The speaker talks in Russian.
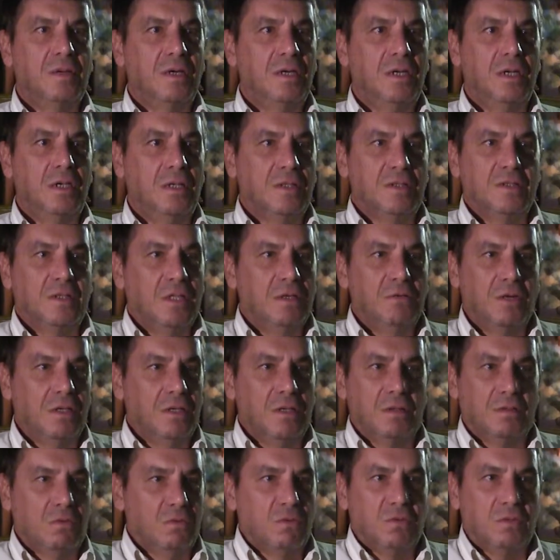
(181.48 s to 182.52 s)
моральные
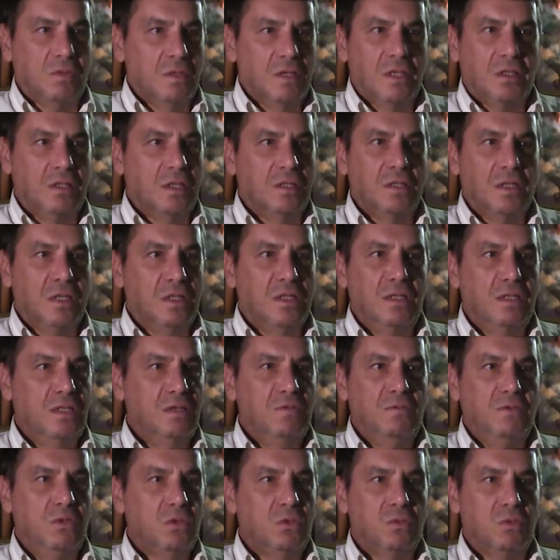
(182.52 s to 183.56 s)
основания. Вот я тогда
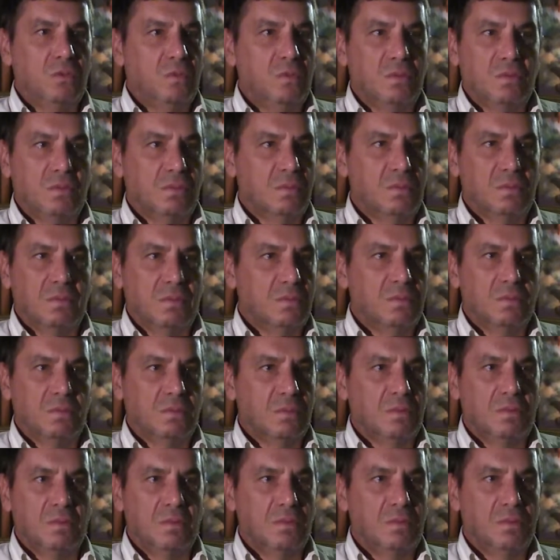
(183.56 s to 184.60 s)
не вижу,
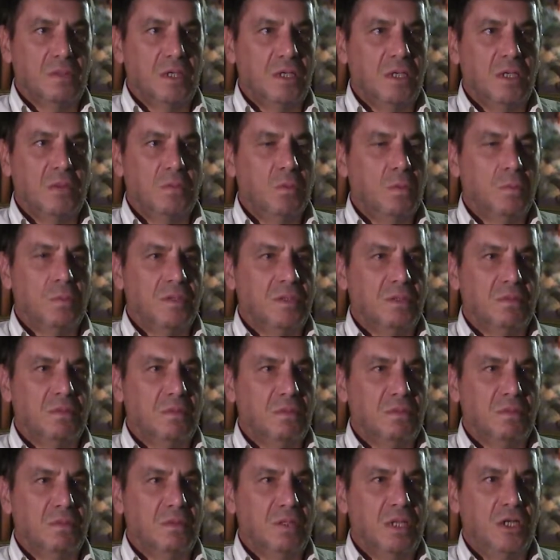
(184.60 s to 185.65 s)
каким
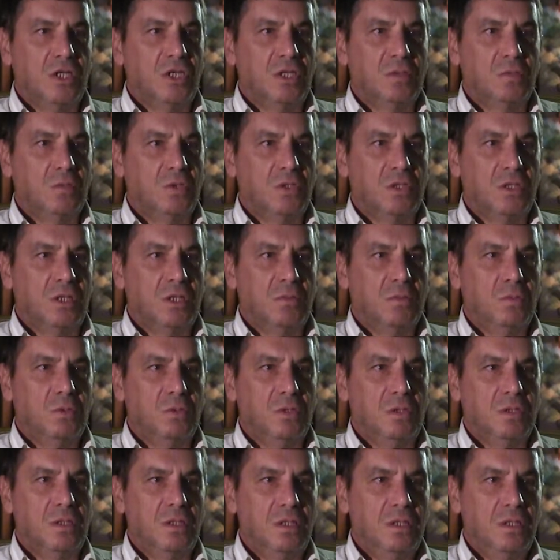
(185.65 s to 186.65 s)
образом дальше можно работать.